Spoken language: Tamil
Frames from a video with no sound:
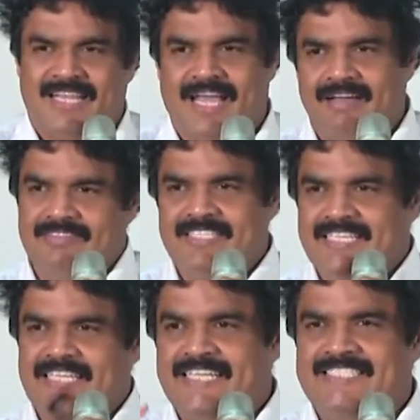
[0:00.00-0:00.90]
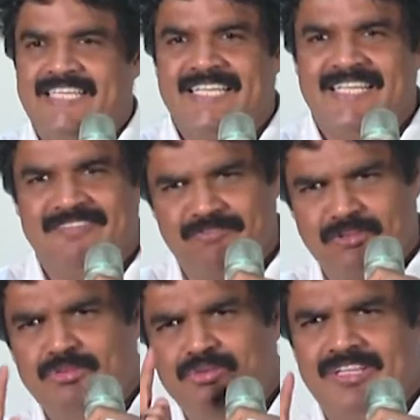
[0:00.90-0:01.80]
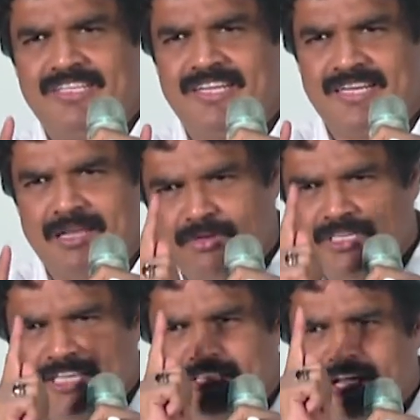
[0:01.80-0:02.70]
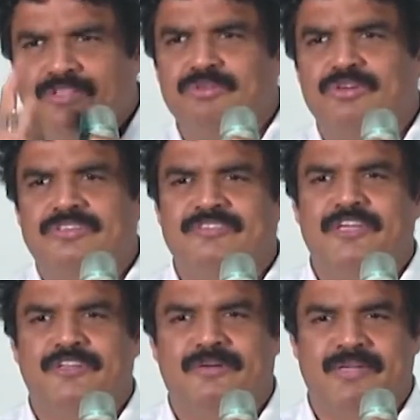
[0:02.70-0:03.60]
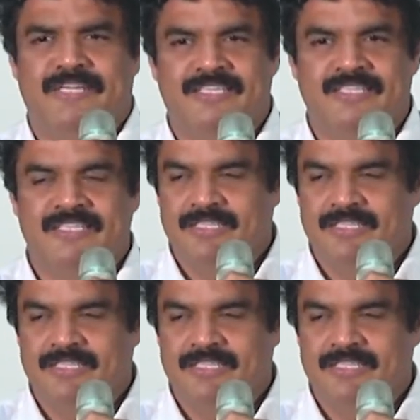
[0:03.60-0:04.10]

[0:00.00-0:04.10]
நான் வந்து என்ன நினச்சேன் இவ்வளோ தூரம் இருக்காங்க நமக்கு ஏதாவது ஒரு இது வேணும் அப்படின்ட்டு